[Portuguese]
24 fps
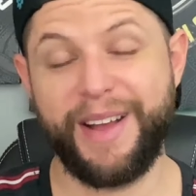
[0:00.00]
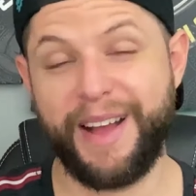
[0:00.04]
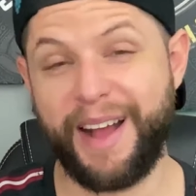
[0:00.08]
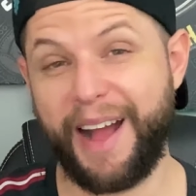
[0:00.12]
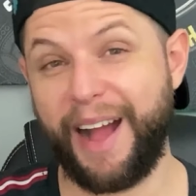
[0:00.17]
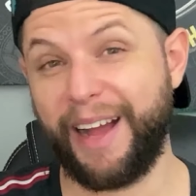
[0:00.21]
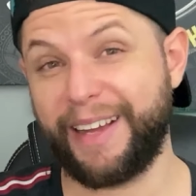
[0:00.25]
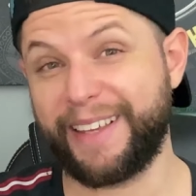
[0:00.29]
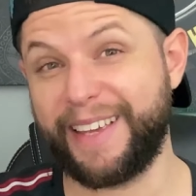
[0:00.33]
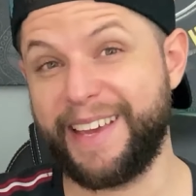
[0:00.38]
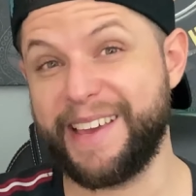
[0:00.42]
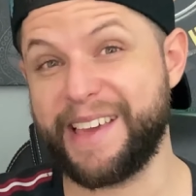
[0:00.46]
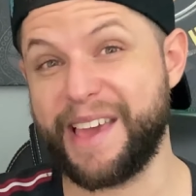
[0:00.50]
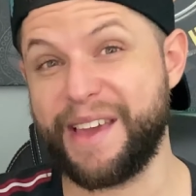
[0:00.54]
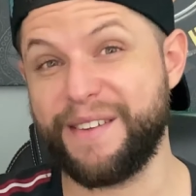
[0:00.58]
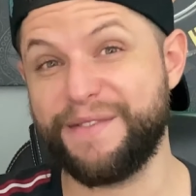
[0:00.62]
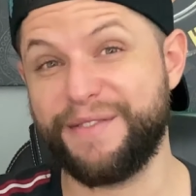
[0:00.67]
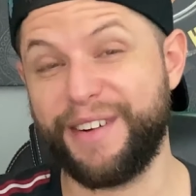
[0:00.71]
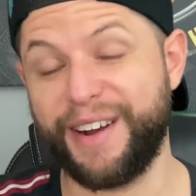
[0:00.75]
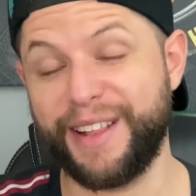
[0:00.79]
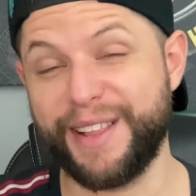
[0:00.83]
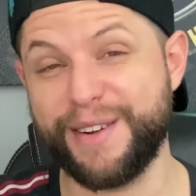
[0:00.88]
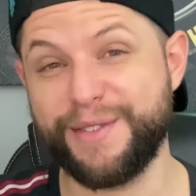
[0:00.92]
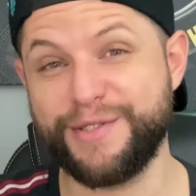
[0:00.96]
Aqui quem
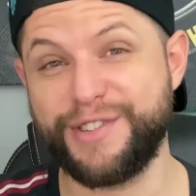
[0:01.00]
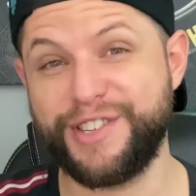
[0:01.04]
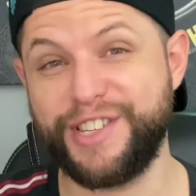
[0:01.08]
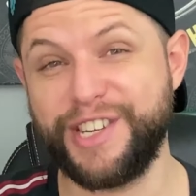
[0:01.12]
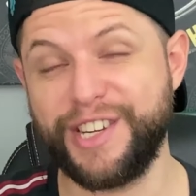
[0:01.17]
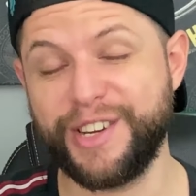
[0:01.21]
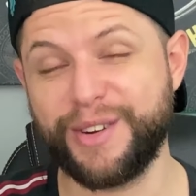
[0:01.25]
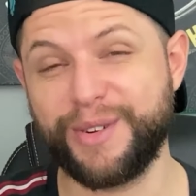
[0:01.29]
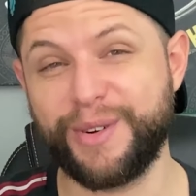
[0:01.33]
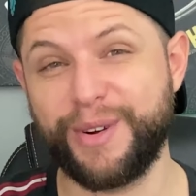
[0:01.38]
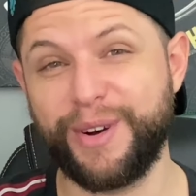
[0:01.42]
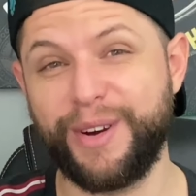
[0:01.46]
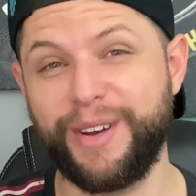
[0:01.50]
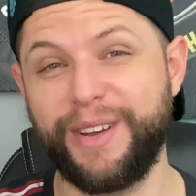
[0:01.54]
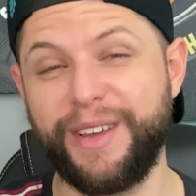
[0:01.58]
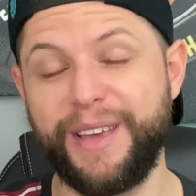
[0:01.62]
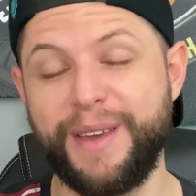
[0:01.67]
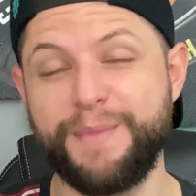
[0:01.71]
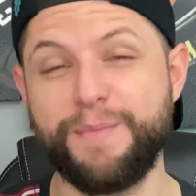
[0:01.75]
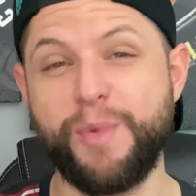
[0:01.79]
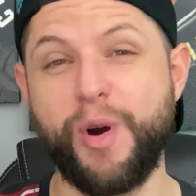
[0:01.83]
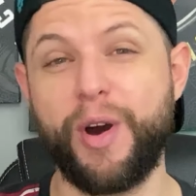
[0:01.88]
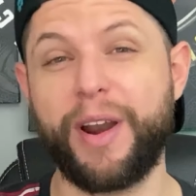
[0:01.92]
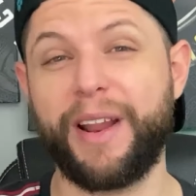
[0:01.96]
fala é o Chico e
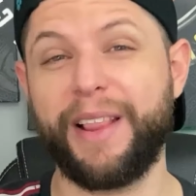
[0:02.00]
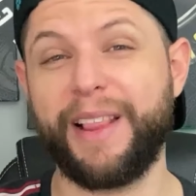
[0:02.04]
bora